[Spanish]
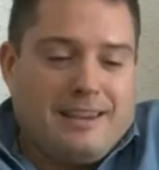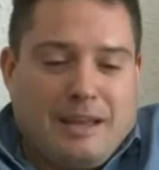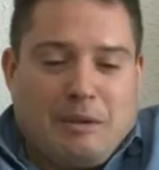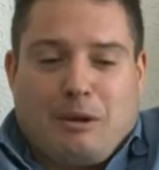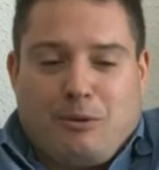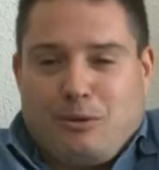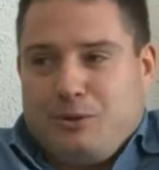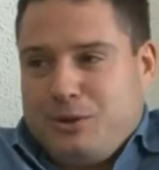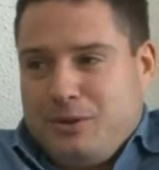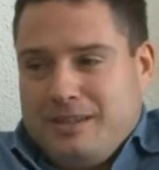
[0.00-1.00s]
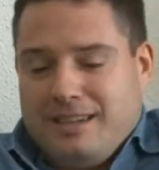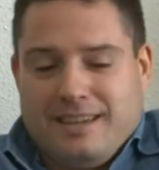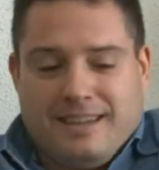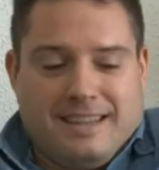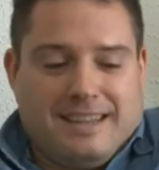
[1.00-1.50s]
llegado a la conclusión
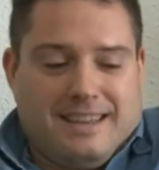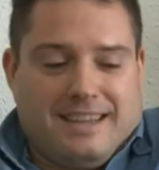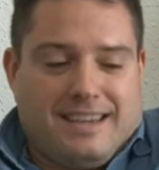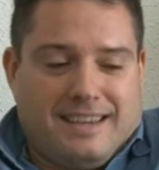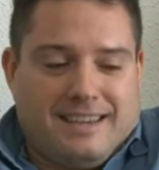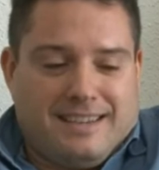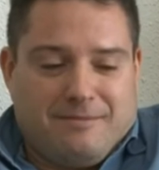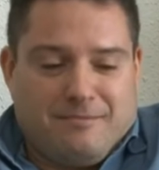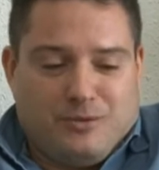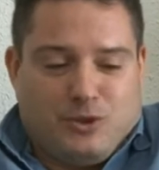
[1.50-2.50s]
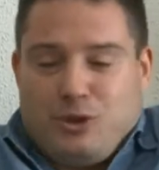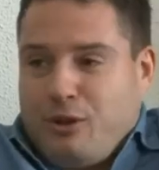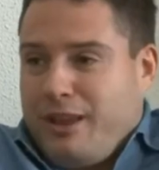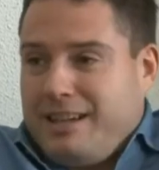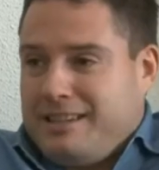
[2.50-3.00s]
de que soy
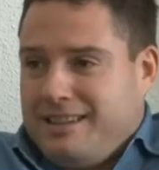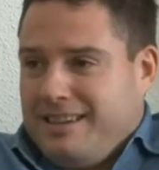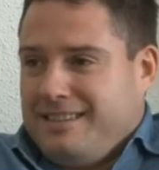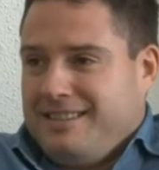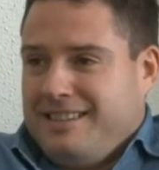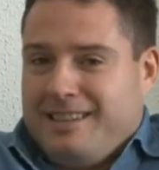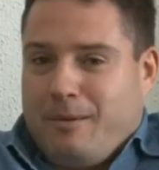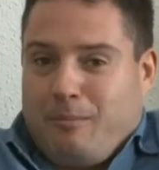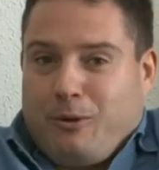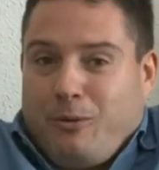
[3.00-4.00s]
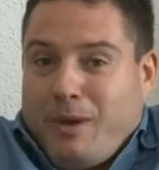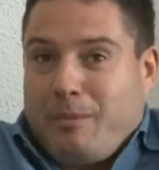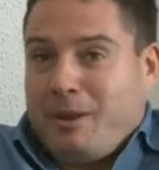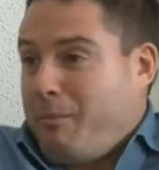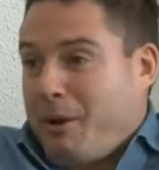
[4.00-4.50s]
socialista y tampoco voy a
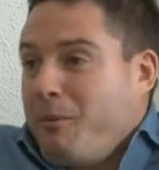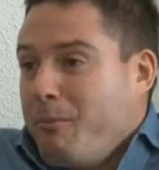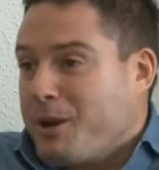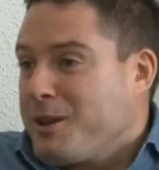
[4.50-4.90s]
pedir perdón por